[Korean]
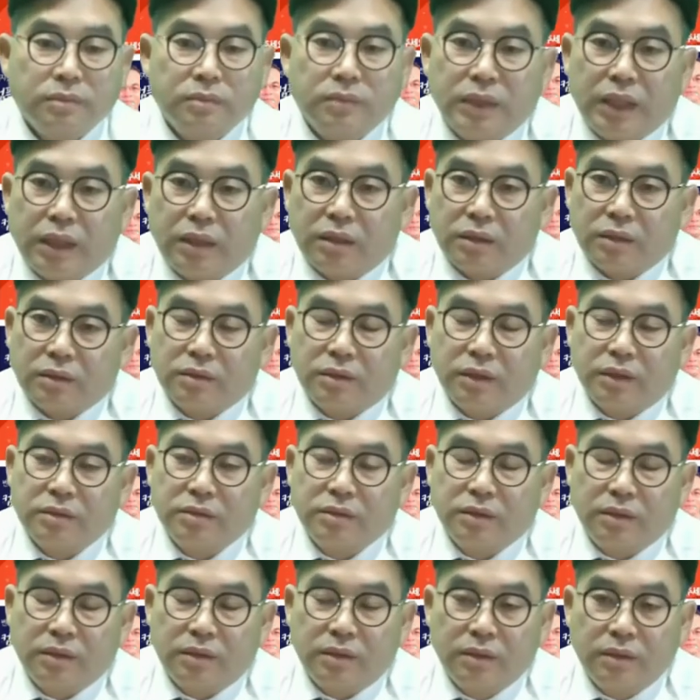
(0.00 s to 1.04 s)
네,
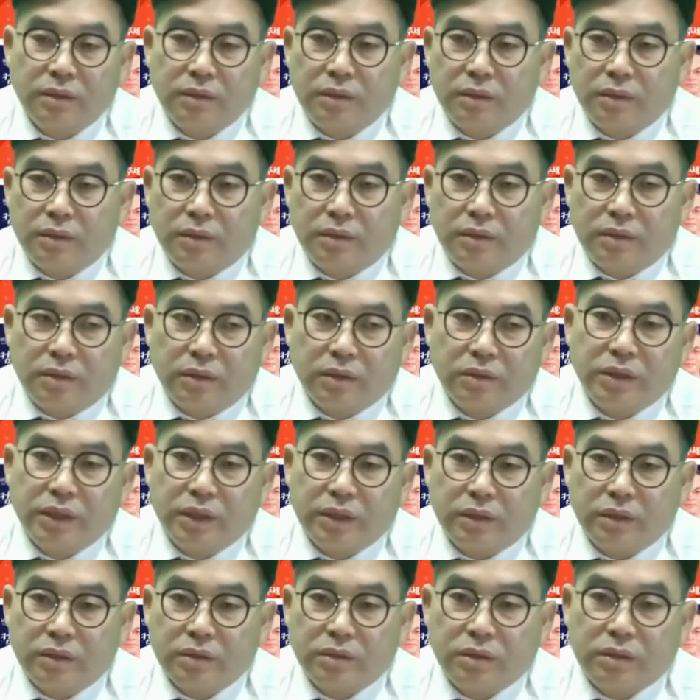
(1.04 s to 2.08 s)
그래서 여기에
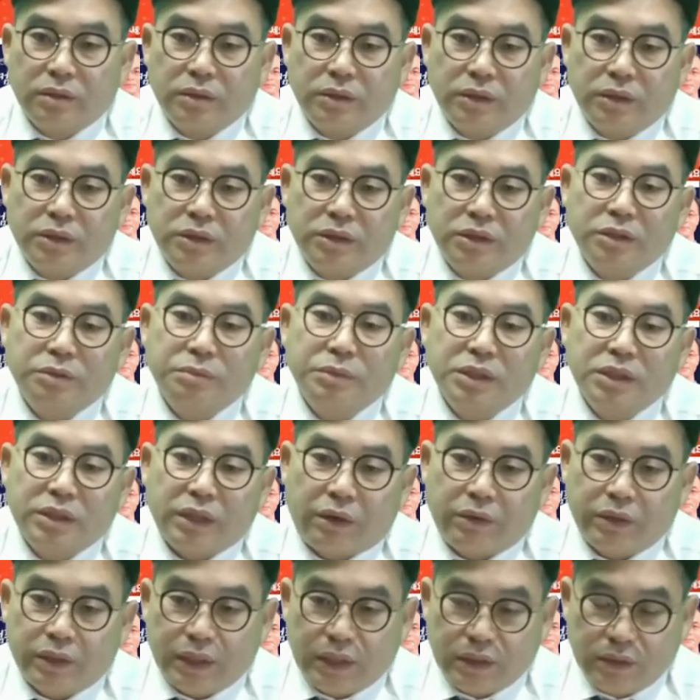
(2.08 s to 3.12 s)
대해서 이 시민
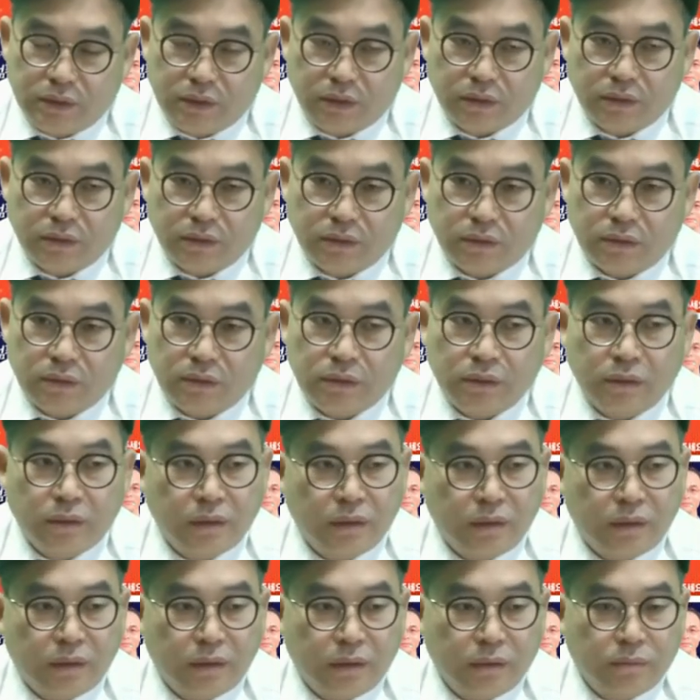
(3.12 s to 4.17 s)
사회 단체들
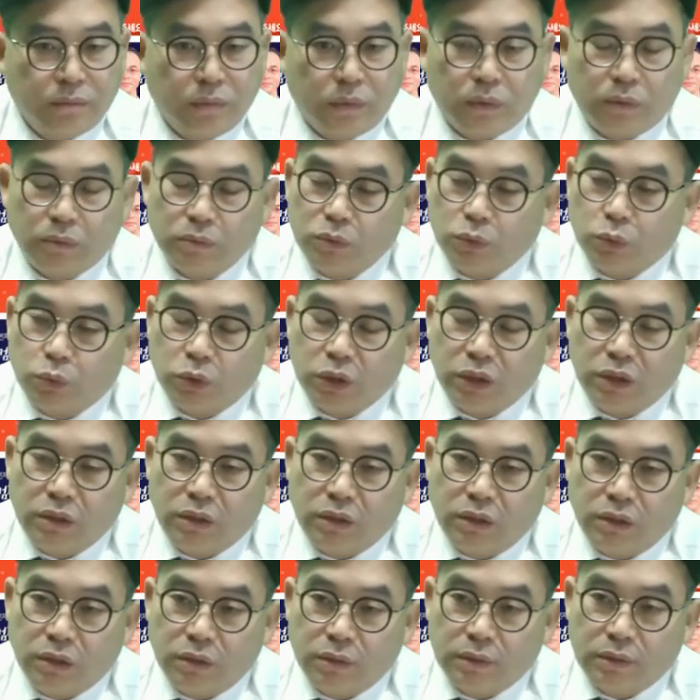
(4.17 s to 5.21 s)
뭐
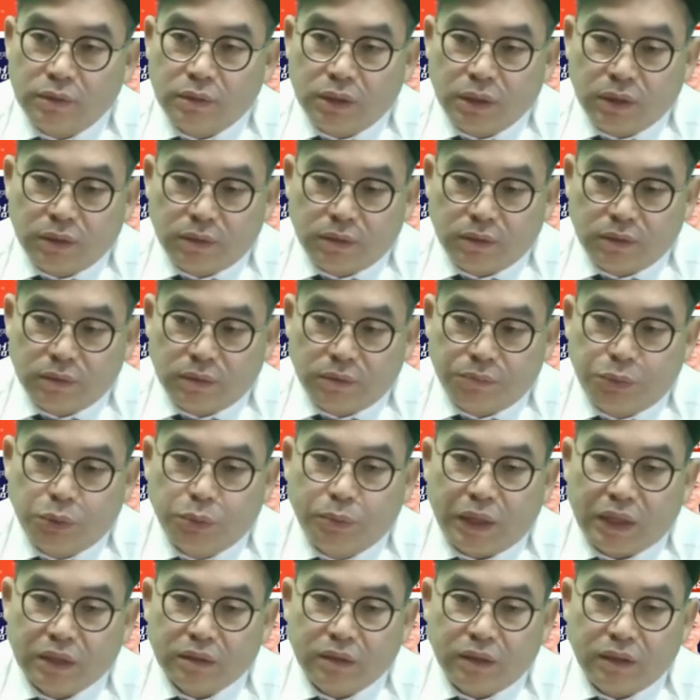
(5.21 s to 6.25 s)
우리 우리 그
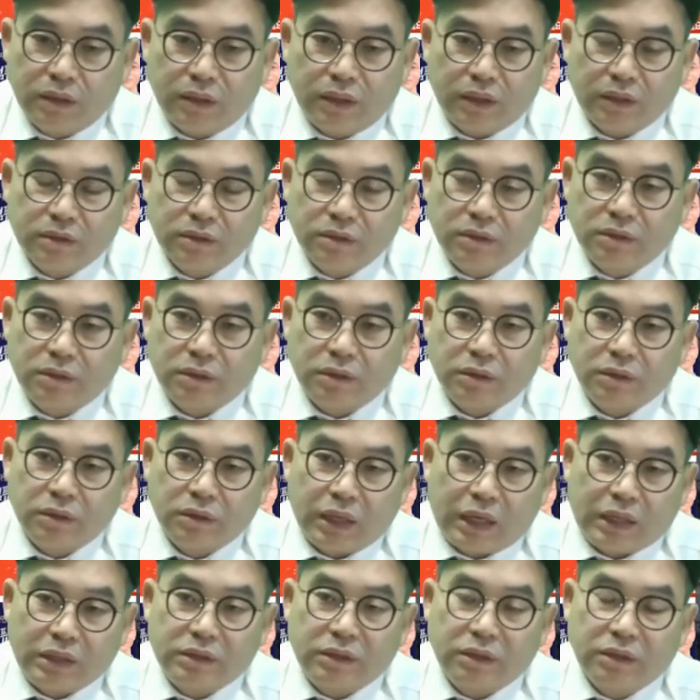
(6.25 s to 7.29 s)
부방대라든지
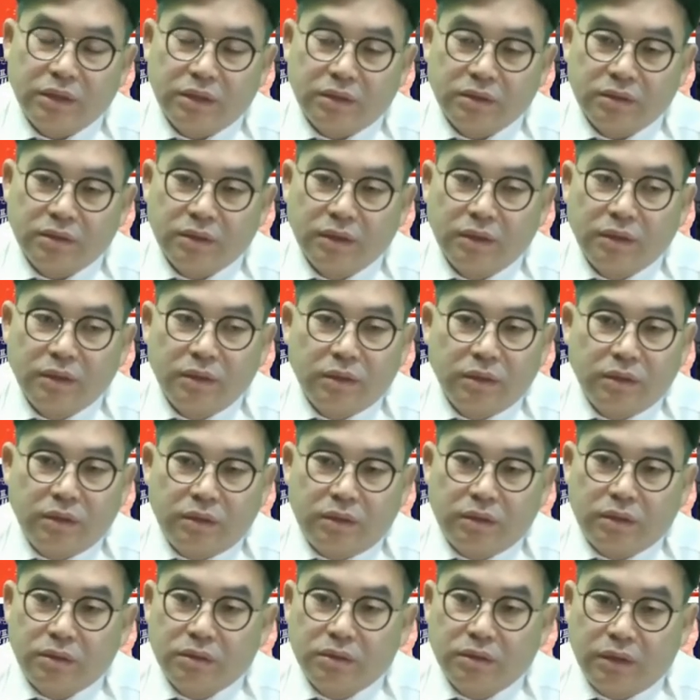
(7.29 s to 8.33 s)
가세연
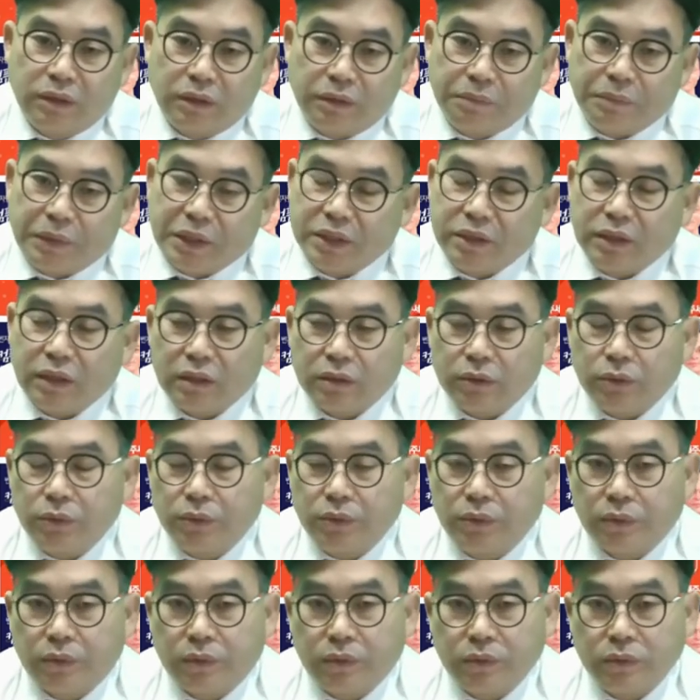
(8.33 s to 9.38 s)
이런 데만이
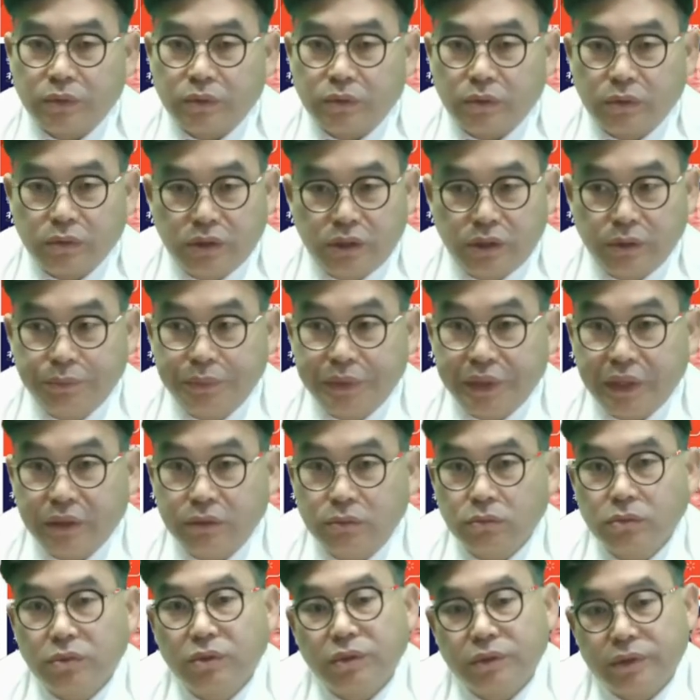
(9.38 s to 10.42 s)
아니고 그 시민의
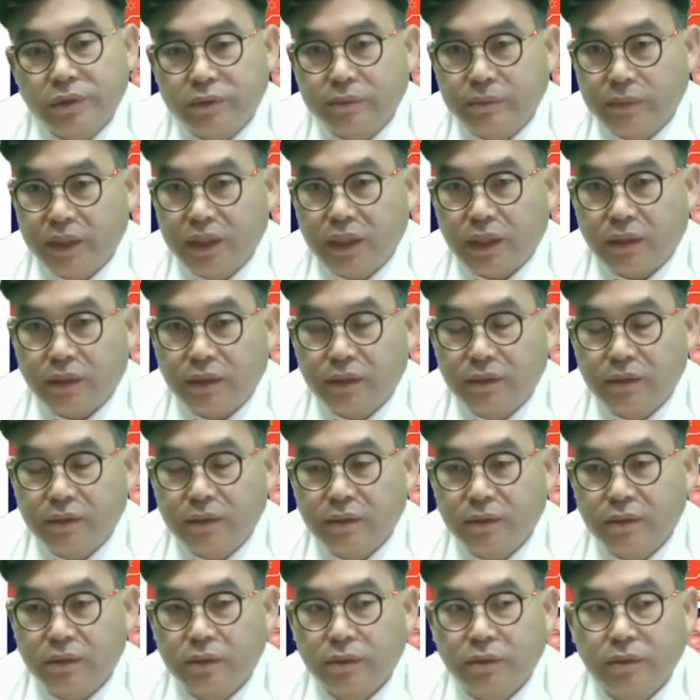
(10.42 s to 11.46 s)
눈도 있습니다.
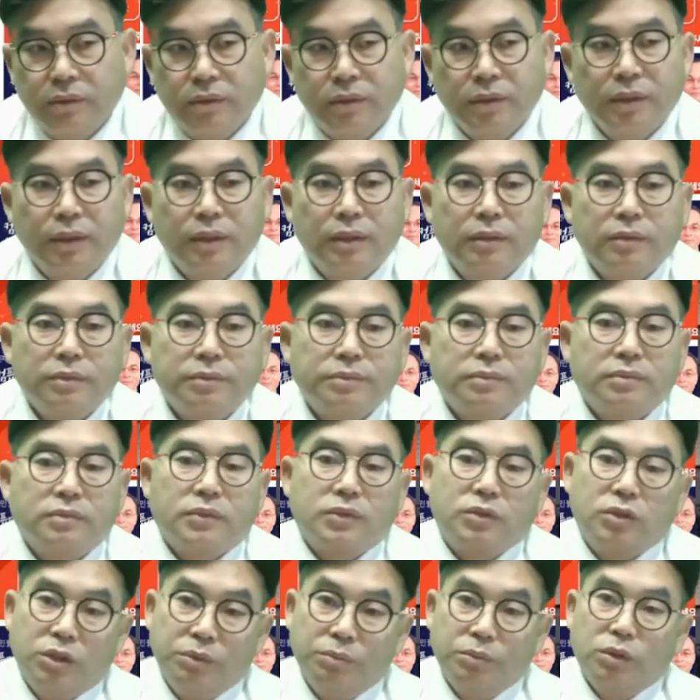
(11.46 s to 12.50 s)
그리고
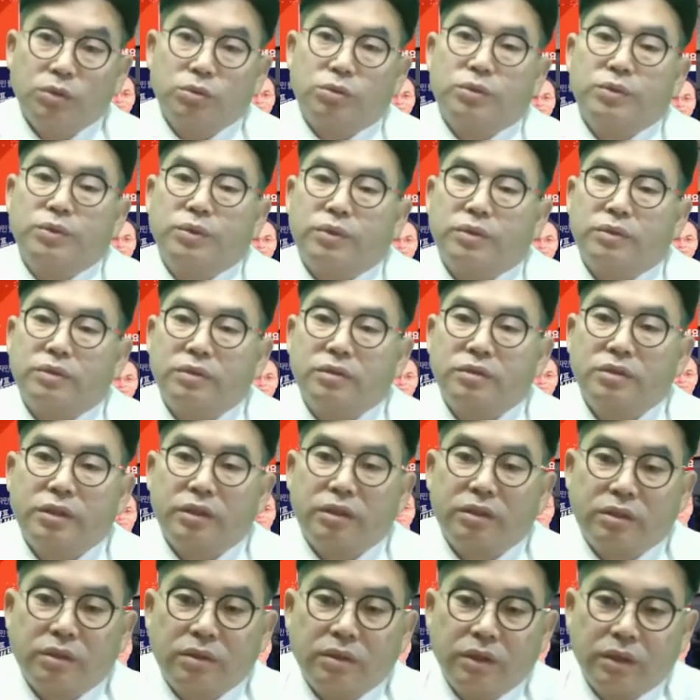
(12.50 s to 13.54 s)
김어준도 그런
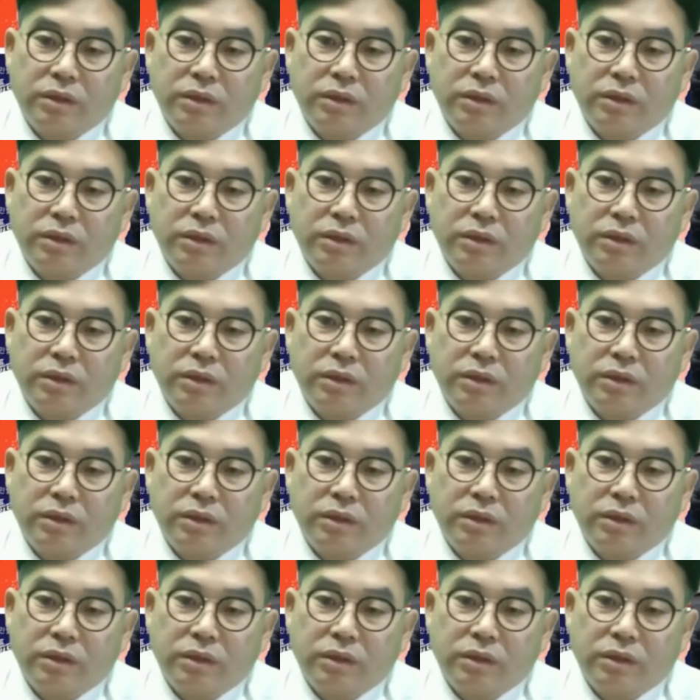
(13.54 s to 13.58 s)
얘기를